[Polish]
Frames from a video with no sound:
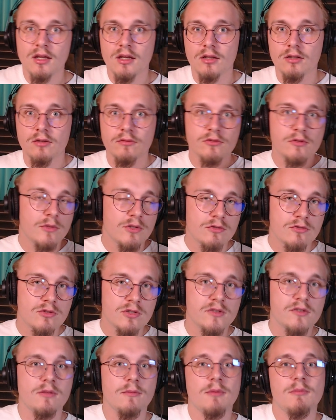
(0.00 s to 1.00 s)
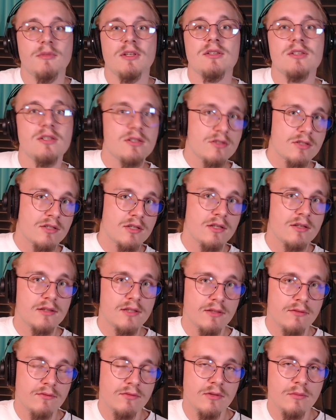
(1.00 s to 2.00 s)
I to w sumie już wszystko. Mam nadzieję, że
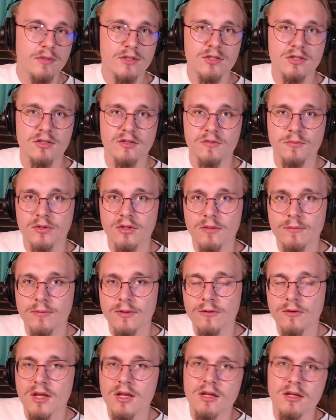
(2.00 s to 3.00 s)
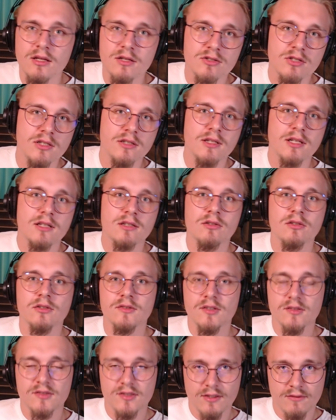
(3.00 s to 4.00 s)
ten filmik Ci się spodobał. Jeżeli tak, to
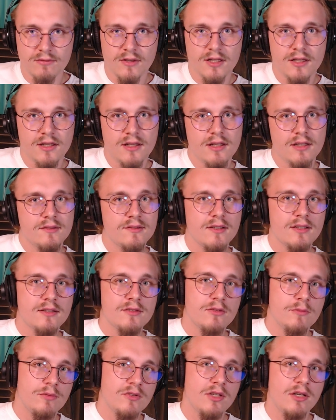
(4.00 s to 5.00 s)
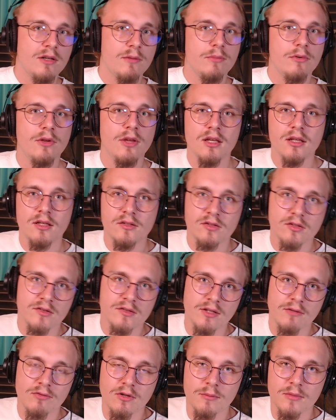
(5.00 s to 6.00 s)
zostaw lajka, zasubskrybuj i
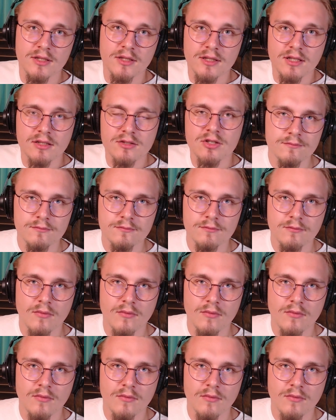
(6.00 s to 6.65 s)
zostaw komentarz.